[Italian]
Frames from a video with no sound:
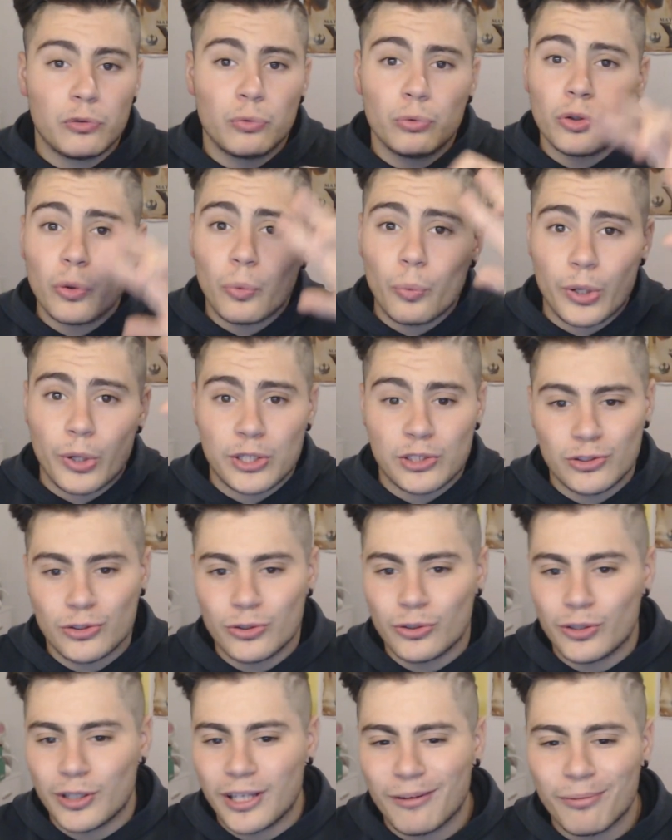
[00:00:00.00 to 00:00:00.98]
tutto
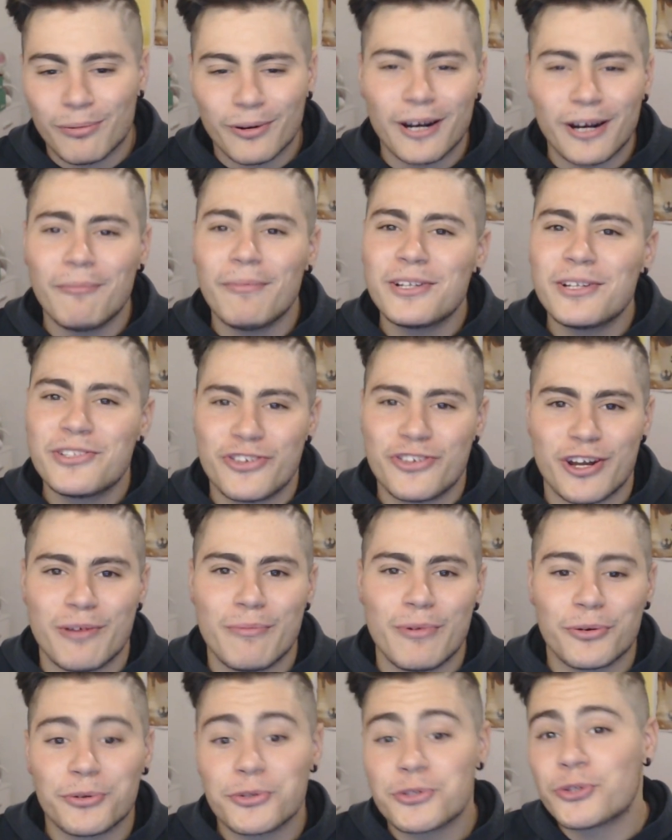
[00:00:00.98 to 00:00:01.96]
questo nella programmazione
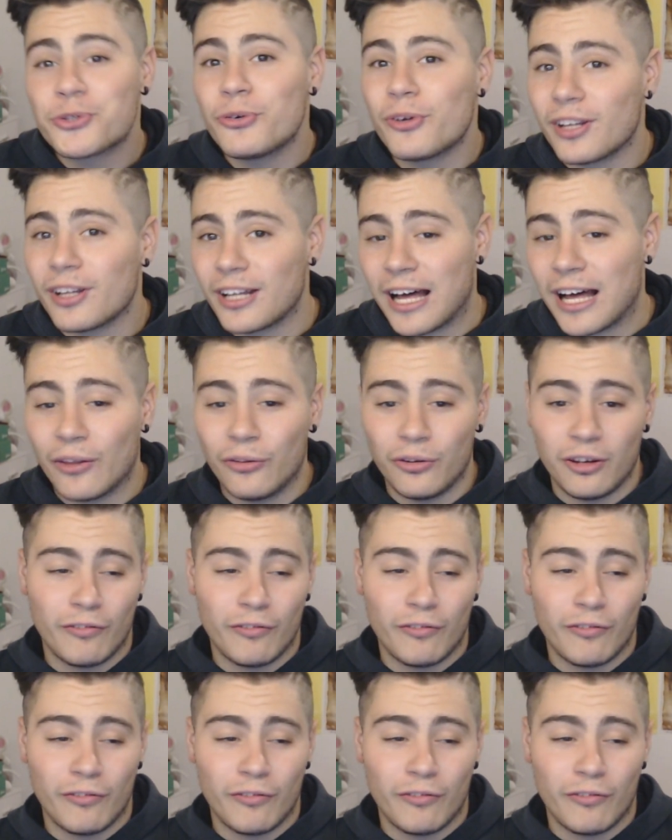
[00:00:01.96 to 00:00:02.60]
mi ero scordato